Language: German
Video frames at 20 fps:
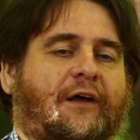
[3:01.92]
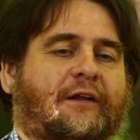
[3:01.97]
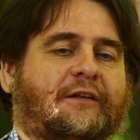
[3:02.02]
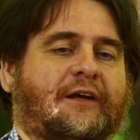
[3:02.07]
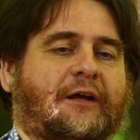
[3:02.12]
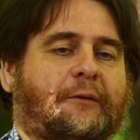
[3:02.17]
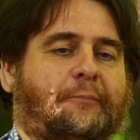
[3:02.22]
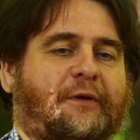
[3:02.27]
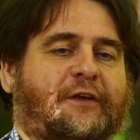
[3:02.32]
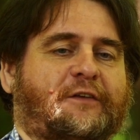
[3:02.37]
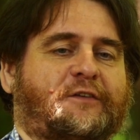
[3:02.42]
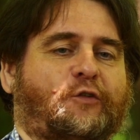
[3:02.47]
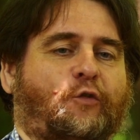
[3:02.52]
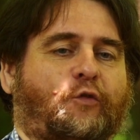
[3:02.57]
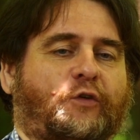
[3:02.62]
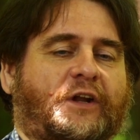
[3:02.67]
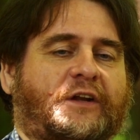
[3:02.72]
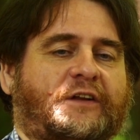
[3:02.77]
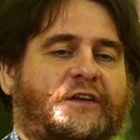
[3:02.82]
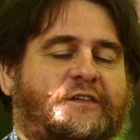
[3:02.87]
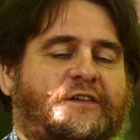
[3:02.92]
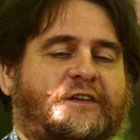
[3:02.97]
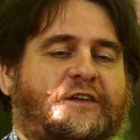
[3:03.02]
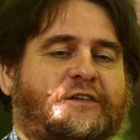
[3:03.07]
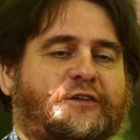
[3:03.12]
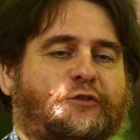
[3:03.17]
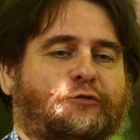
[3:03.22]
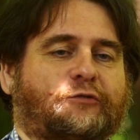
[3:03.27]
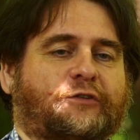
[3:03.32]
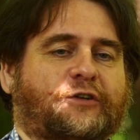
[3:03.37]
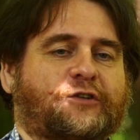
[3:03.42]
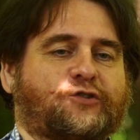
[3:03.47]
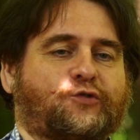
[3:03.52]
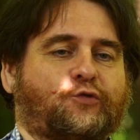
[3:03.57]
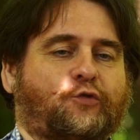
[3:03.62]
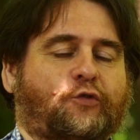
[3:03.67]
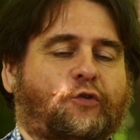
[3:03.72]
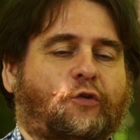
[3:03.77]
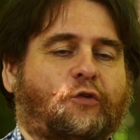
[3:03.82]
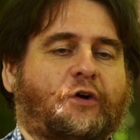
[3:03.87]
an andere Personen, ist diese
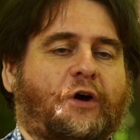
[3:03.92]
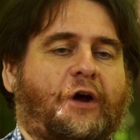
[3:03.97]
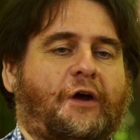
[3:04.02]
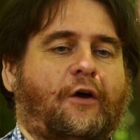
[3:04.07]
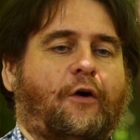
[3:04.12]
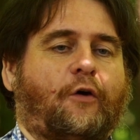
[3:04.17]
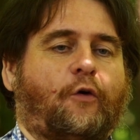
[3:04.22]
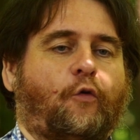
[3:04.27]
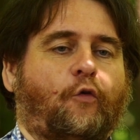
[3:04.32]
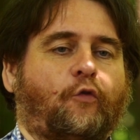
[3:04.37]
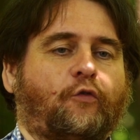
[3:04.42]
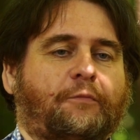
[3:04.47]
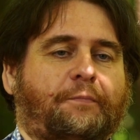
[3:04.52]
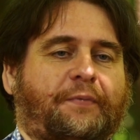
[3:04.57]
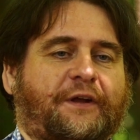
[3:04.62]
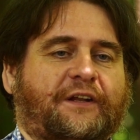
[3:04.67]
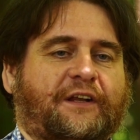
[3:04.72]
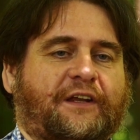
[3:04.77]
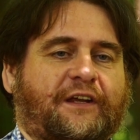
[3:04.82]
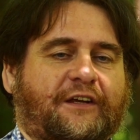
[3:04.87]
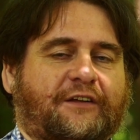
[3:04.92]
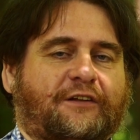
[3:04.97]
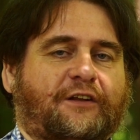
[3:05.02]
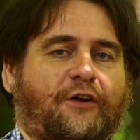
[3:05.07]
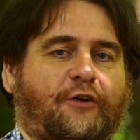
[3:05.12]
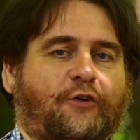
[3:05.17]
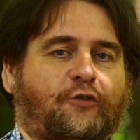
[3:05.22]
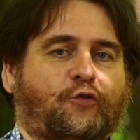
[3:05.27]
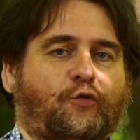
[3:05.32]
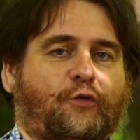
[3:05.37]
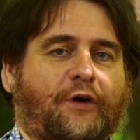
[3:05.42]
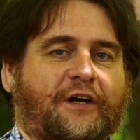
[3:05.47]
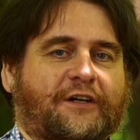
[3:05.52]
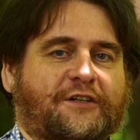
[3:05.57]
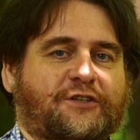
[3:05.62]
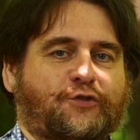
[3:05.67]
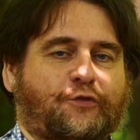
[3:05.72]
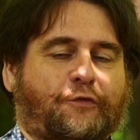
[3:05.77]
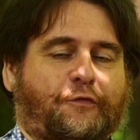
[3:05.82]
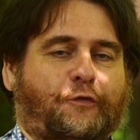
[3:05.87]
Untersuchung unbedingt
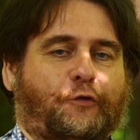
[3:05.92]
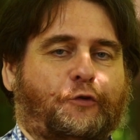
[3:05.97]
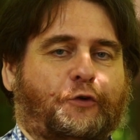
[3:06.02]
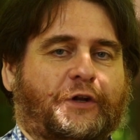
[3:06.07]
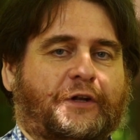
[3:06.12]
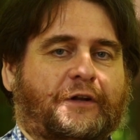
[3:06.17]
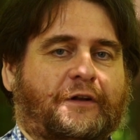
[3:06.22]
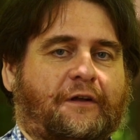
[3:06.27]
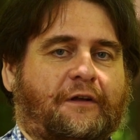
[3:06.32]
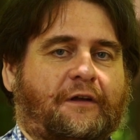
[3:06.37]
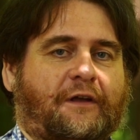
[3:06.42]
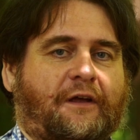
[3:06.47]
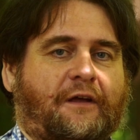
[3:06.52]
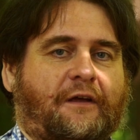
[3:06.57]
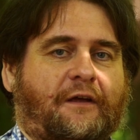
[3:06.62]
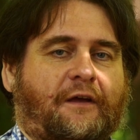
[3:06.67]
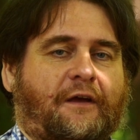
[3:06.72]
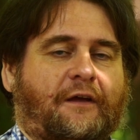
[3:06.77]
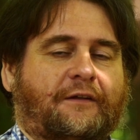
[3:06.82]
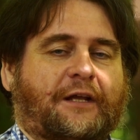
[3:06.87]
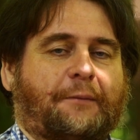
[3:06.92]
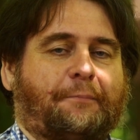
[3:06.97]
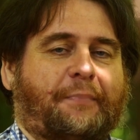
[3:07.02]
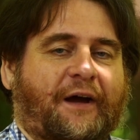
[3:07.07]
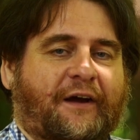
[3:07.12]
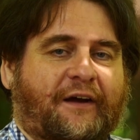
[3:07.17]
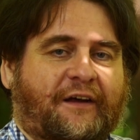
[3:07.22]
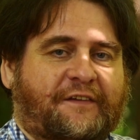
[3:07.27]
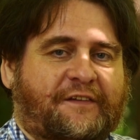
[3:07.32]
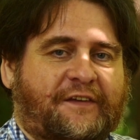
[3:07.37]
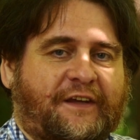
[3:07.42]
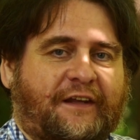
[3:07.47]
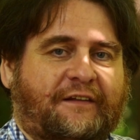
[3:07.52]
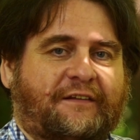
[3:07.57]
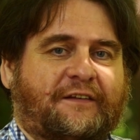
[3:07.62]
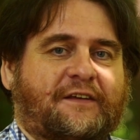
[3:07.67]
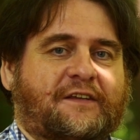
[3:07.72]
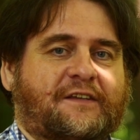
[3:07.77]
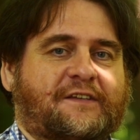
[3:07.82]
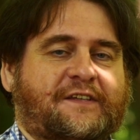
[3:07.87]
durchzuführen. Der Parasit
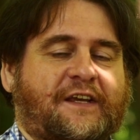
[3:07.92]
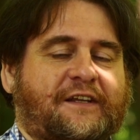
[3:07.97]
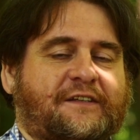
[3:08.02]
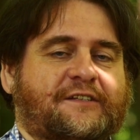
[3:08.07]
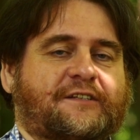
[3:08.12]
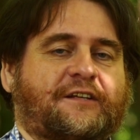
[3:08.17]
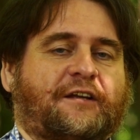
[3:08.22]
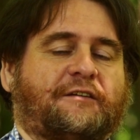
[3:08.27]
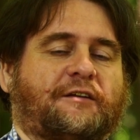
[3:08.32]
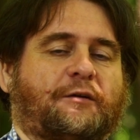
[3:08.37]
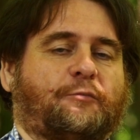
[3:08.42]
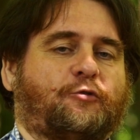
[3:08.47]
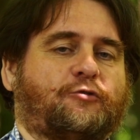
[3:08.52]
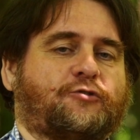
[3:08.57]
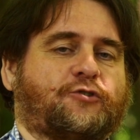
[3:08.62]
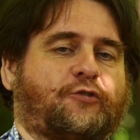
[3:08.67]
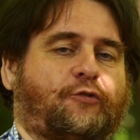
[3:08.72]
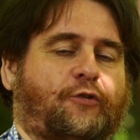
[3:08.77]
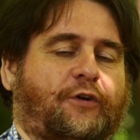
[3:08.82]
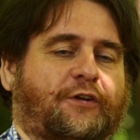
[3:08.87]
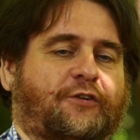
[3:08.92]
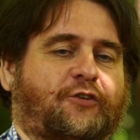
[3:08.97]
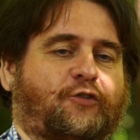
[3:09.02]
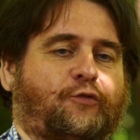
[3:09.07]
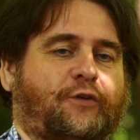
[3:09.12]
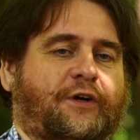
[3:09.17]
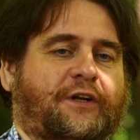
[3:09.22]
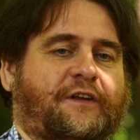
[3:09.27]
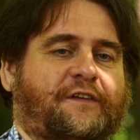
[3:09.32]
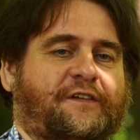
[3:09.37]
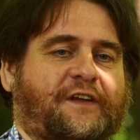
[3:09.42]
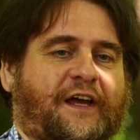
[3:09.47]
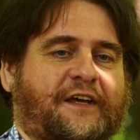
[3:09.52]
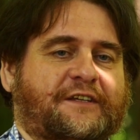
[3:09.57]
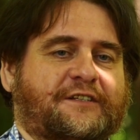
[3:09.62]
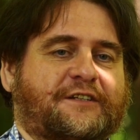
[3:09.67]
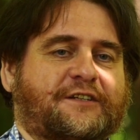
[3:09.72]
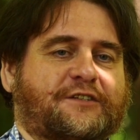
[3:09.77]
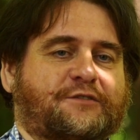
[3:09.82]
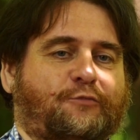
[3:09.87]
sitzt in der Muskulatur, das
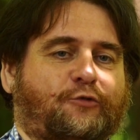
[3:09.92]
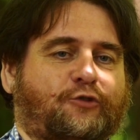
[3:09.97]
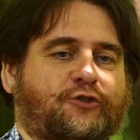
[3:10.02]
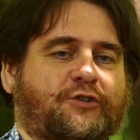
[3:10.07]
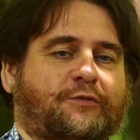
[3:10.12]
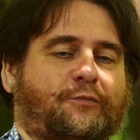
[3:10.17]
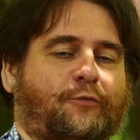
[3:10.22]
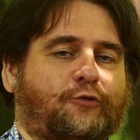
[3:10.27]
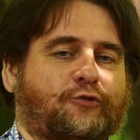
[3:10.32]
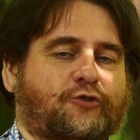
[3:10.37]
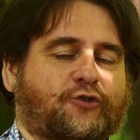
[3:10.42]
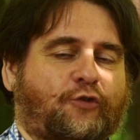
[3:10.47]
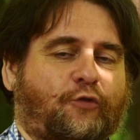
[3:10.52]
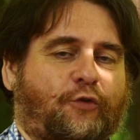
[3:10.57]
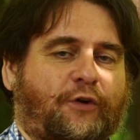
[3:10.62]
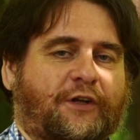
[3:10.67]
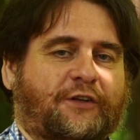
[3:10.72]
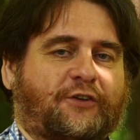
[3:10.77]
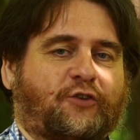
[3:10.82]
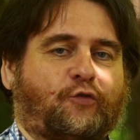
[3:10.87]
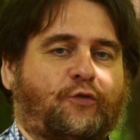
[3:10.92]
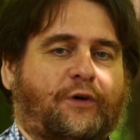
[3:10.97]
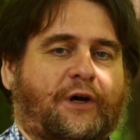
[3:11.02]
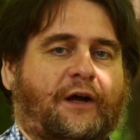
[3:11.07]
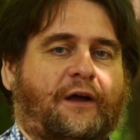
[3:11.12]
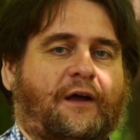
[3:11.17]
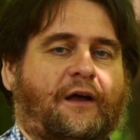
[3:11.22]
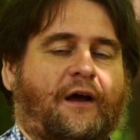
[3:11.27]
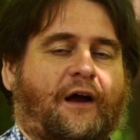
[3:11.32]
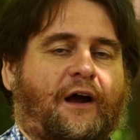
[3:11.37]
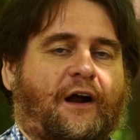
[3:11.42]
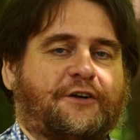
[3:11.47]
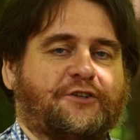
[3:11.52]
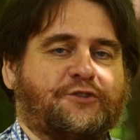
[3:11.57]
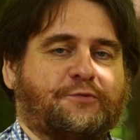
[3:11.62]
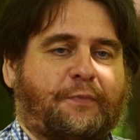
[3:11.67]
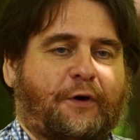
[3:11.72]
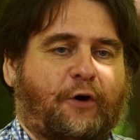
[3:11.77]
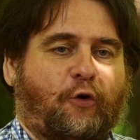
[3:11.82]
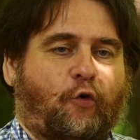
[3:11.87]
heißt, es muss Muskulatur
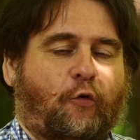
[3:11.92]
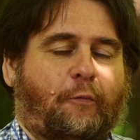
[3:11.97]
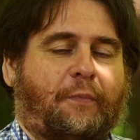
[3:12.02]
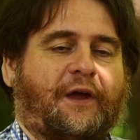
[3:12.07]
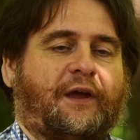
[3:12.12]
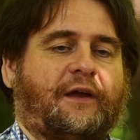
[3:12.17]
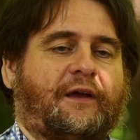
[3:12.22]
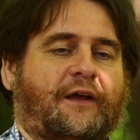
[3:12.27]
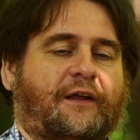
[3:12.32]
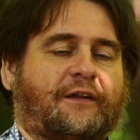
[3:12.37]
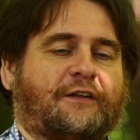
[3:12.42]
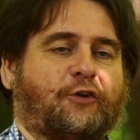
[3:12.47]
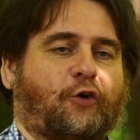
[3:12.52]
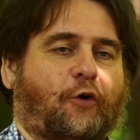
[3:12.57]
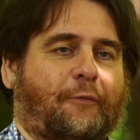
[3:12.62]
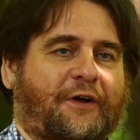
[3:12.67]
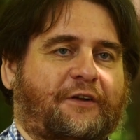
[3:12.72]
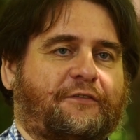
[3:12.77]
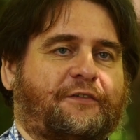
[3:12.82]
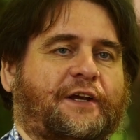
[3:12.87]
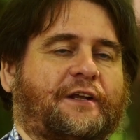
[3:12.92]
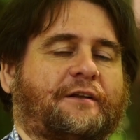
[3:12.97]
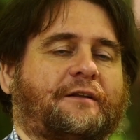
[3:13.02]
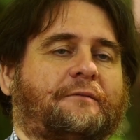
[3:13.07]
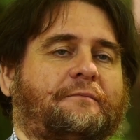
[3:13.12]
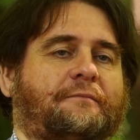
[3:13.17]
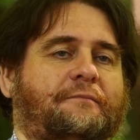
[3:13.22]
als Probe entnommen werden.